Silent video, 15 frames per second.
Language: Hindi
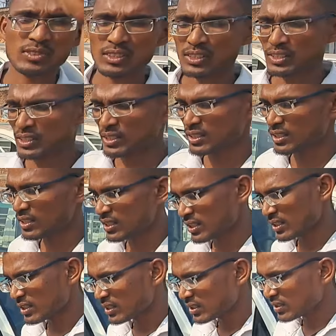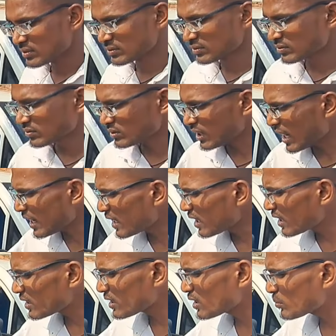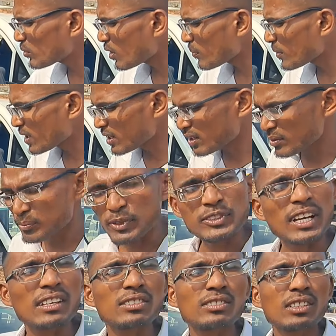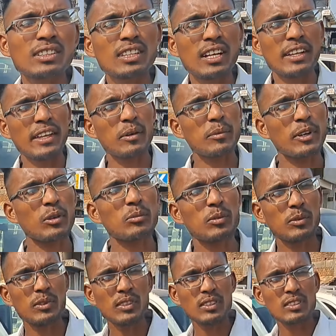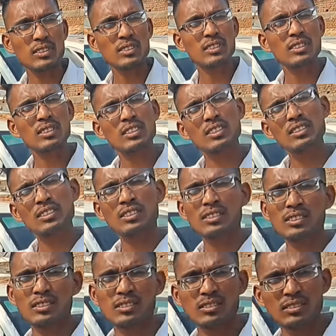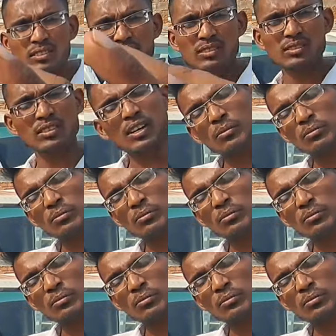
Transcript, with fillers: में दे दो भाई गाड़ी का गाड़ी ला दे देबो अपन पचास से सत्तर हजार में पचास से सत्तर हजार में गाड़ी ला दे दो